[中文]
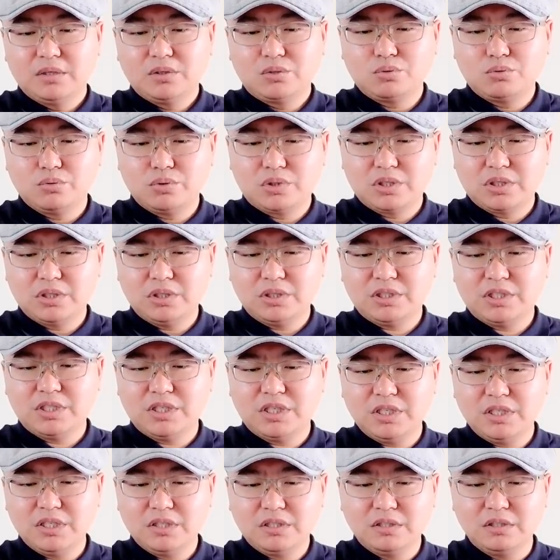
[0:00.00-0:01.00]
主持
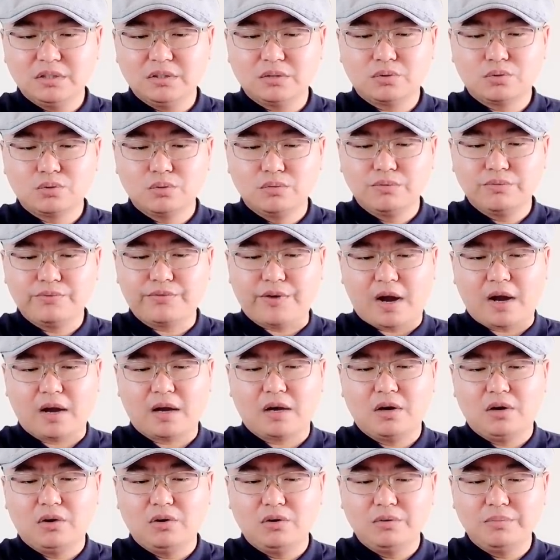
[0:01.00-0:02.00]
七次中
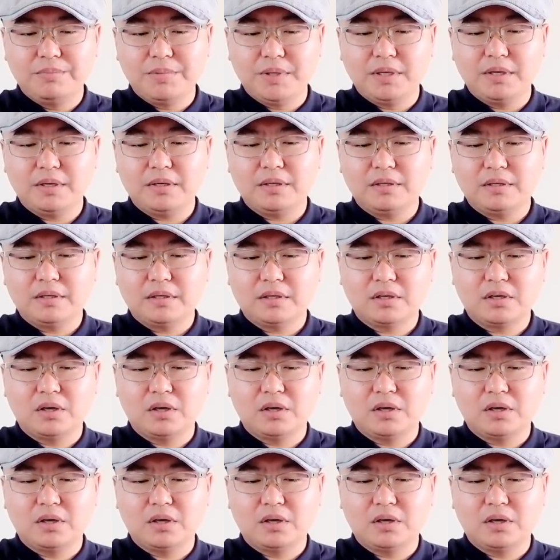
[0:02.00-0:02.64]
法高别